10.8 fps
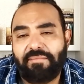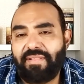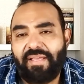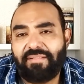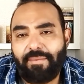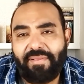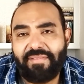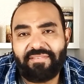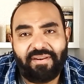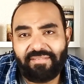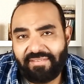ده طبعا
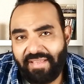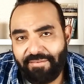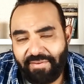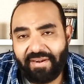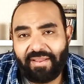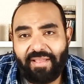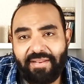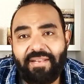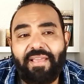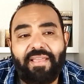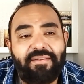سرديه فارغه
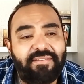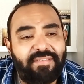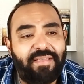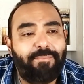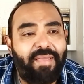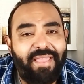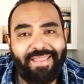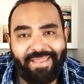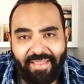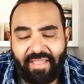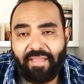ليه لان زي ما
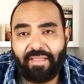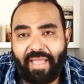هي